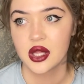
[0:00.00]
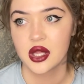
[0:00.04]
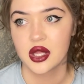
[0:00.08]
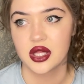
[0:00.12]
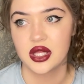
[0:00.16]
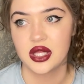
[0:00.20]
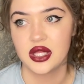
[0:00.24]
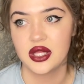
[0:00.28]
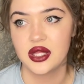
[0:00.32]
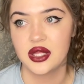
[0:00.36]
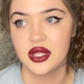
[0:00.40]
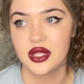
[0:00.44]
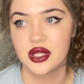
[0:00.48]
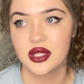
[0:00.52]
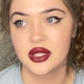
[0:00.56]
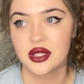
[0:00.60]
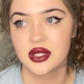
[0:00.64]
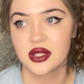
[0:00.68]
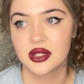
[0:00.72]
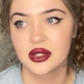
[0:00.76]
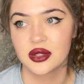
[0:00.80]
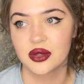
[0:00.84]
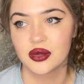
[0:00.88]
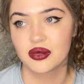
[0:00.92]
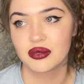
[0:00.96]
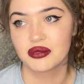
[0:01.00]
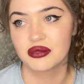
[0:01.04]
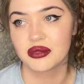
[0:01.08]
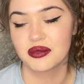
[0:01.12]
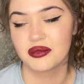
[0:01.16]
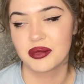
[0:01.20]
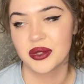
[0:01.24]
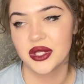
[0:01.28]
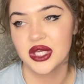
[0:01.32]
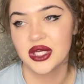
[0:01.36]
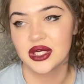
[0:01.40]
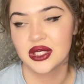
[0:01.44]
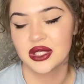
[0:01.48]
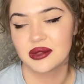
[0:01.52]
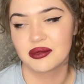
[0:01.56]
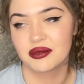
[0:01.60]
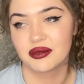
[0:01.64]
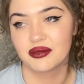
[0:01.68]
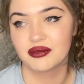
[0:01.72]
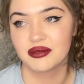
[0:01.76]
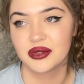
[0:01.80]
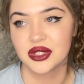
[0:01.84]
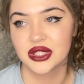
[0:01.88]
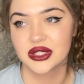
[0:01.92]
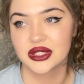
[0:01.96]
И, ну, мы поехали
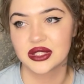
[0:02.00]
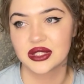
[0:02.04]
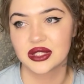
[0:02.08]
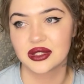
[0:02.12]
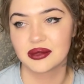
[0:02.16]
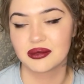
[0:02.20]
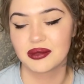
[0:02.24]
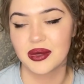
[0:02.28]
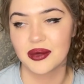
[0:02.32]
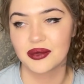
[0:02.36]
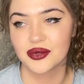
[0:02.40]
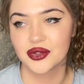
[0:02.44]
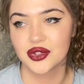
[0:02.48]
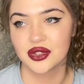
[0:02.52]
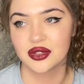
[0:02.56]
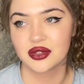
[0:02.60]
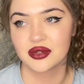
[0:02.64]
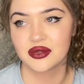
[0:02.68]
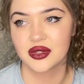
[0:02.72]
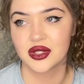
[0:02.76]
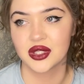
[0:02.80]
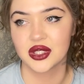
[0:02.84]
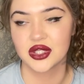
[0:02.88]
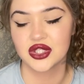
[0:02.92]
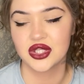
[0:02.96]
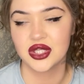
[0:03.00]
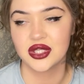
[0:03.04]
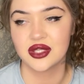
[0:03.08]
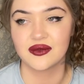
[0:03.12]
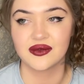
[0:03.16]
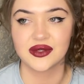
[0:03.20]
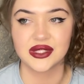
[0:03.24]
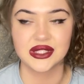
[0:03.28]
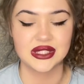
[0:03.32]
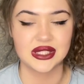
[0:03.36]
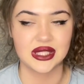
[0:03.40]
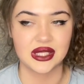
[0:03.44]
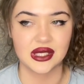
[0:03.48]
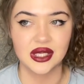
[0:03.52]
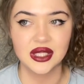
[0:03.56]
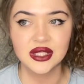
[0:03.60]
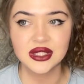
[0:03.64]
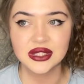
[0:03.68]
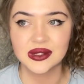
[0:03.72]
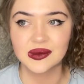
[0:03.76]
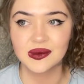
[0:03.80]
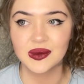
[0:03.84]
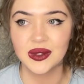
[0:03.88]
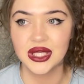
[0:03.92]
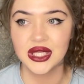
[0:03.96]
вместо бабушки на дня рождения в ресторан
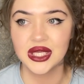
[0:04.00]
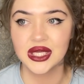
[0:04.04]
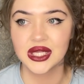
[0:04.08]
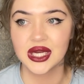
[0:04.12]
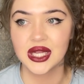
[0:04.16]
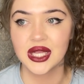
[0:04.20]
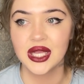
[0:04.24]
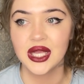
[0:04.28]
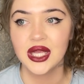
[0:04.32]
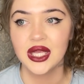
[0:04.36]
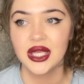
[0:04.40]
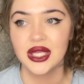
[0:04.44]
с Валерой.